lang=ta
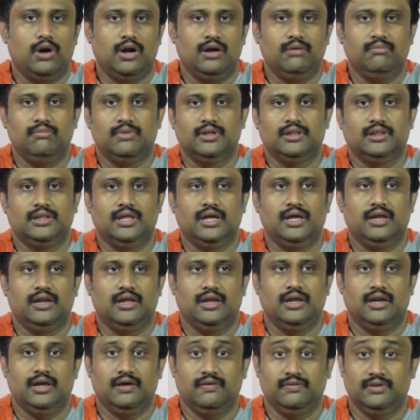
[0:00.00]
ஒன் மந்த்தாக
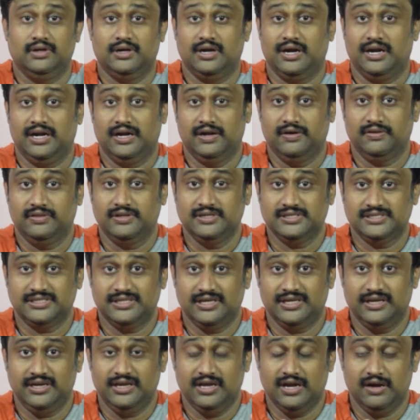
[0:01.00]
என்னால் வந்து கண்ணை வந்து
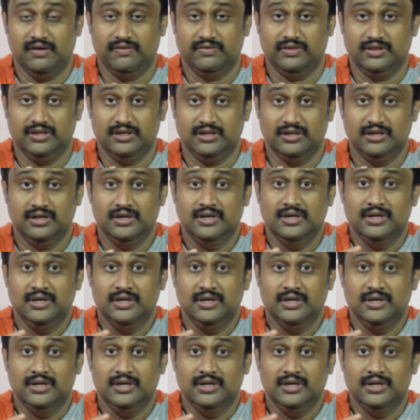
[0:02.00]
சரியாக வந்து